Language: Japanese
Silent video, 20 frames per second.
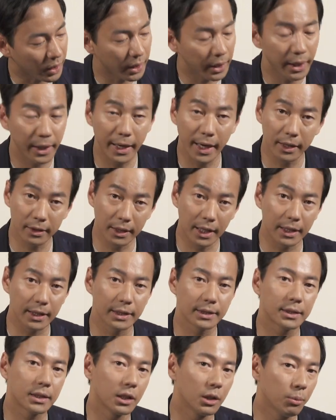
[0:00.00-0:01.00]
えー、略なん
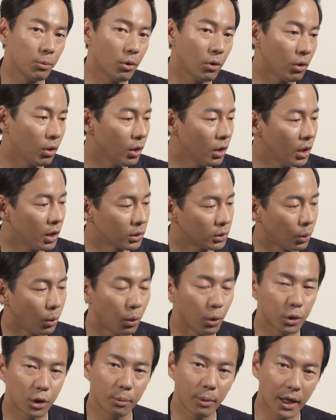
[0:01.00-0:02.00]
ですけども
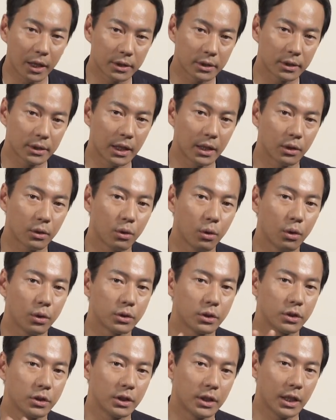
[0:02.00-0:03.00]
オートバックスさんと
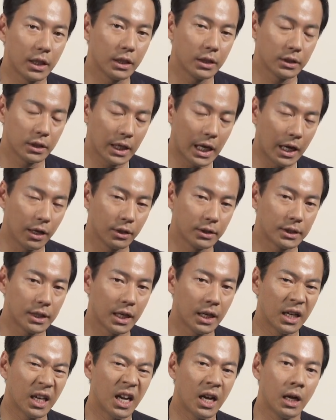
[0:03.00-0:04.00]
スイアグリ
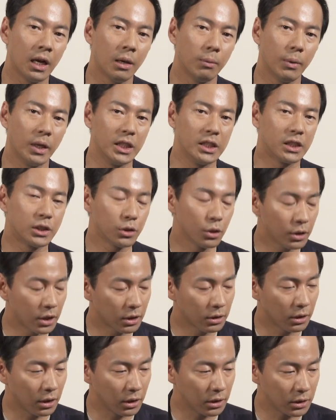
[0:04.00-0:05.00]
さんが、まあ、一緒に
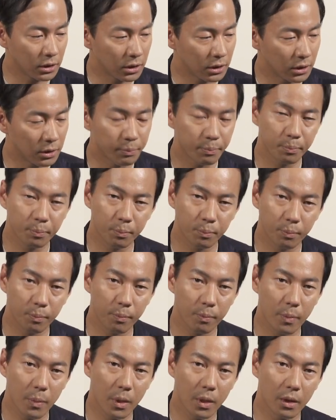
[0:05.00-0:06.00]
なって
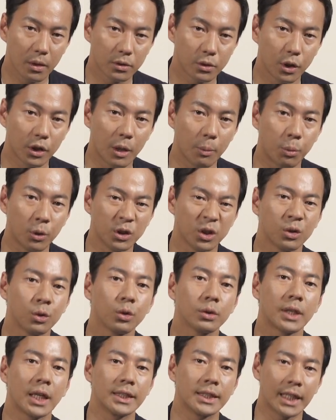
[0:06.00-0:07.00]
そういった
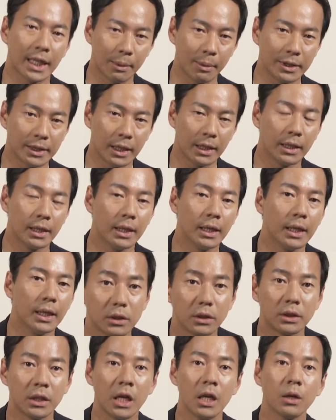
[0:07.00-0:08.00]
プロジェクトを立ち上げました
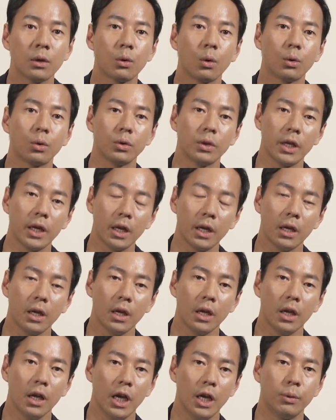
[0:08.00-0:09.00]
全国で
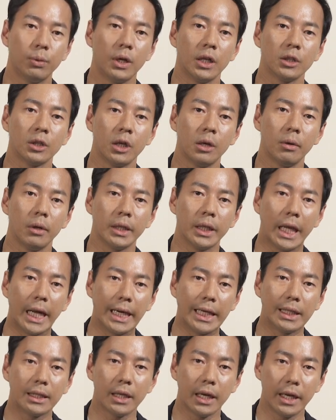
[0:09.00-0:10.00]
F1 ドライバーにな
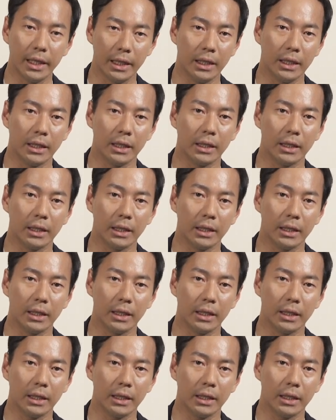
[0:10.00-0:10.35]
りたい